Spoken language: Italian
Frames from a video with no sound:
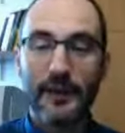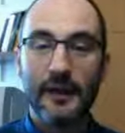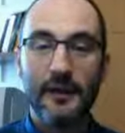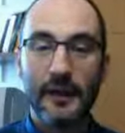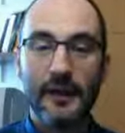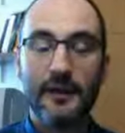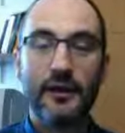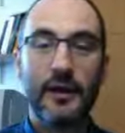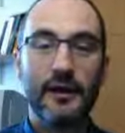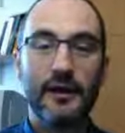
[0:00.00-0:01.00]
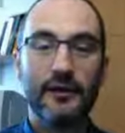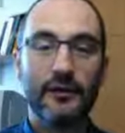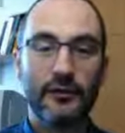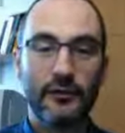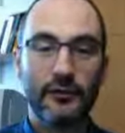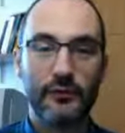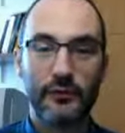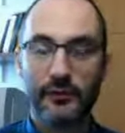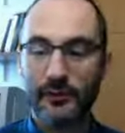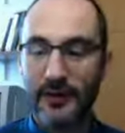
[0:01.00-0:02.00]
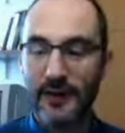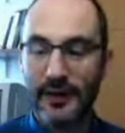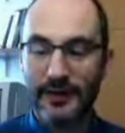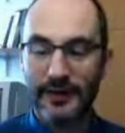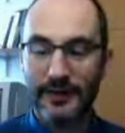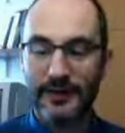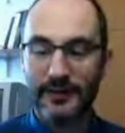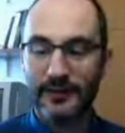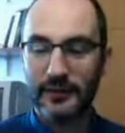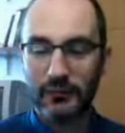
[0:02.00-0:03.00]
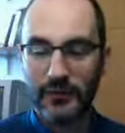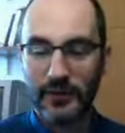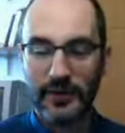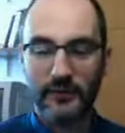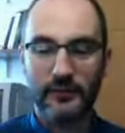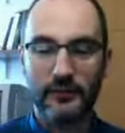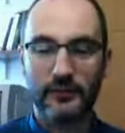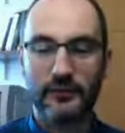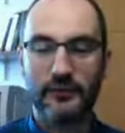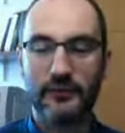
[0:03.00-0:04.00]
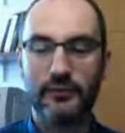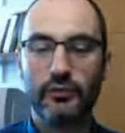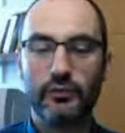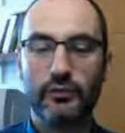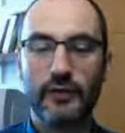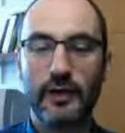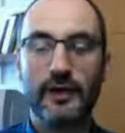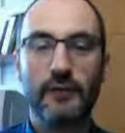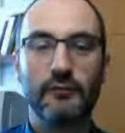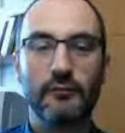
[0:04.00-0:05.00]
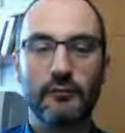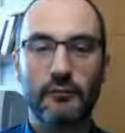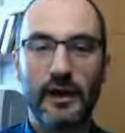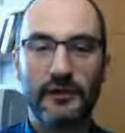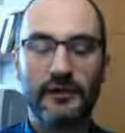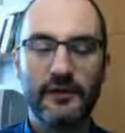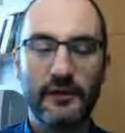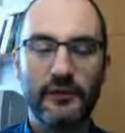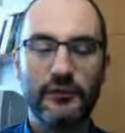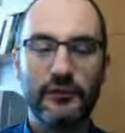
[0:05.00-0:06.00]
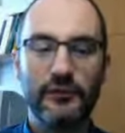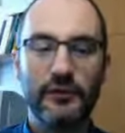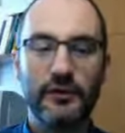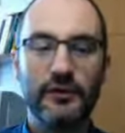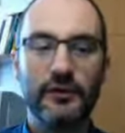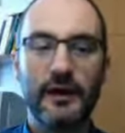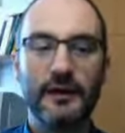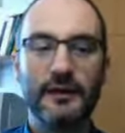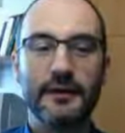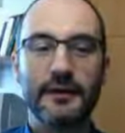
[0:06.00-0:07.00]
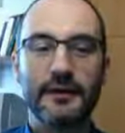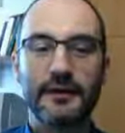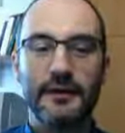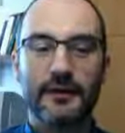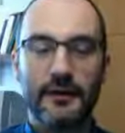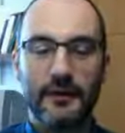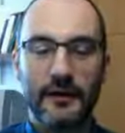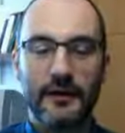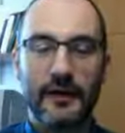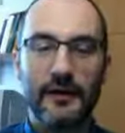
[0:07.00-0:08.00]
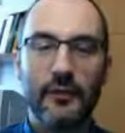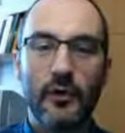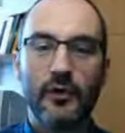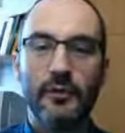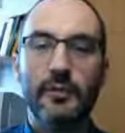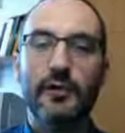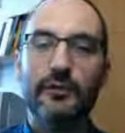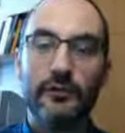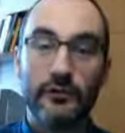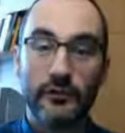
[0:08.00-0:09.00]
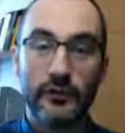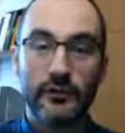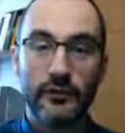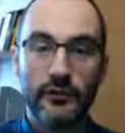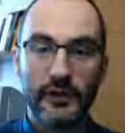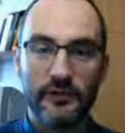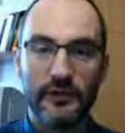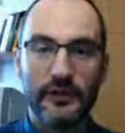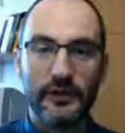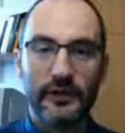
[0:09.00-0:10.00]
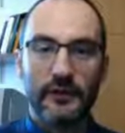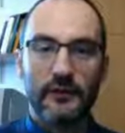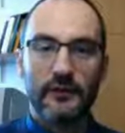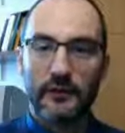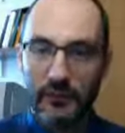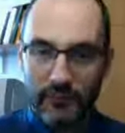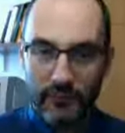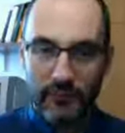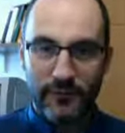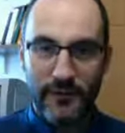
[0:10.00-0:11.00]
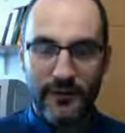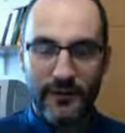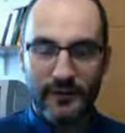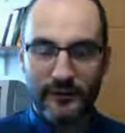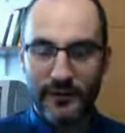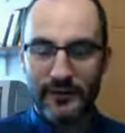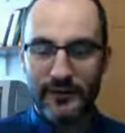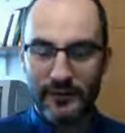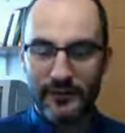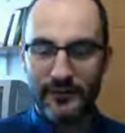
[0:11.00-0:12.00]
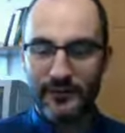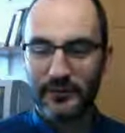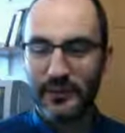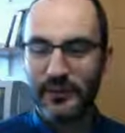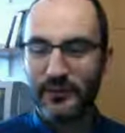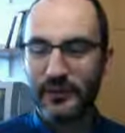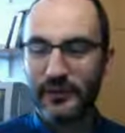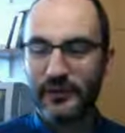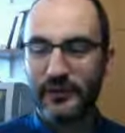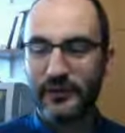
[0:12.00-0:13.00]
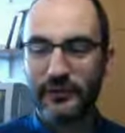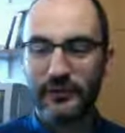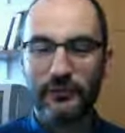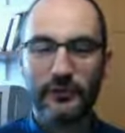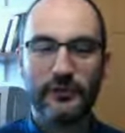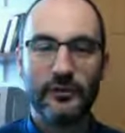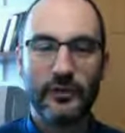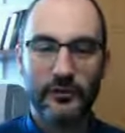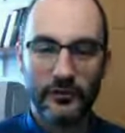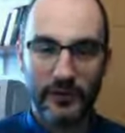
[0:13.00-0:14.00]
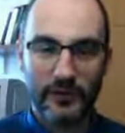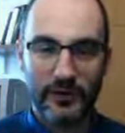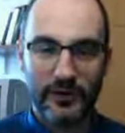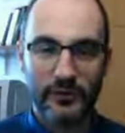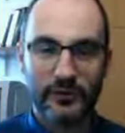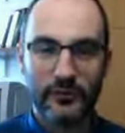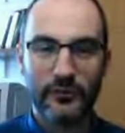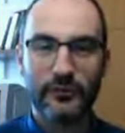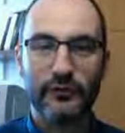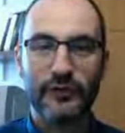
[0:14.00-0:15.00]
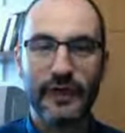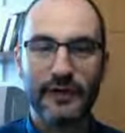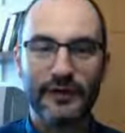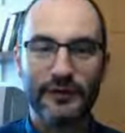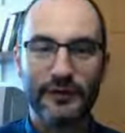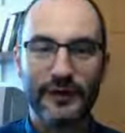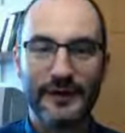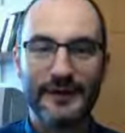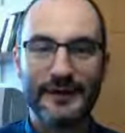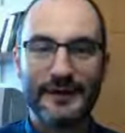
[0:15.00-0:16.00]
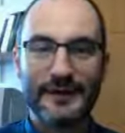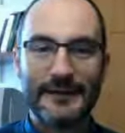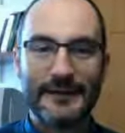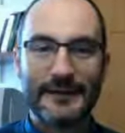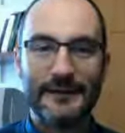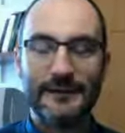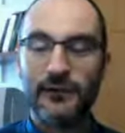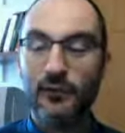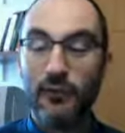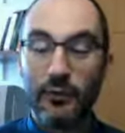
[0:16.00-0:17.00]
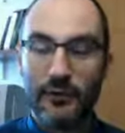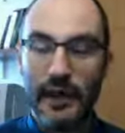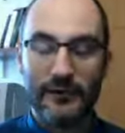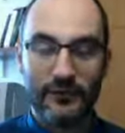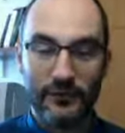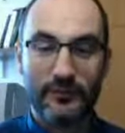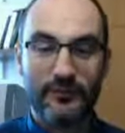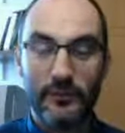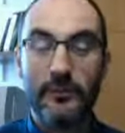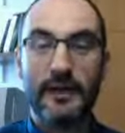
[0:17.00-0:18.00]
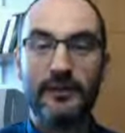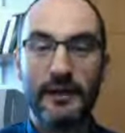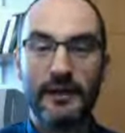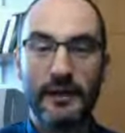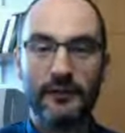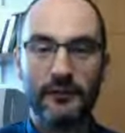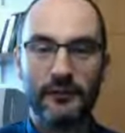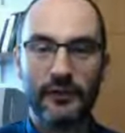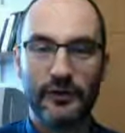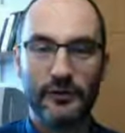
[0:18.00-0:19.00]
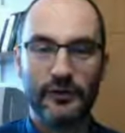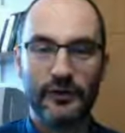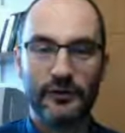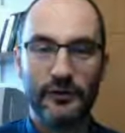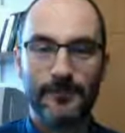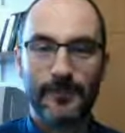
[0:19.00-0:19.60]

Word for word: in particolare la cosa di cui voglio parlare e da cui prendo eh, spunto è che tre mesi fa sono riuscito a eh, andare da Bormio al passo dello Stelvio in bici. Ora non voglio fare una un grande panegirico su questo perché io, ripeto, sono molto scarso e è stato un po' un caso, non, non me l'aspettavo in un certo senso.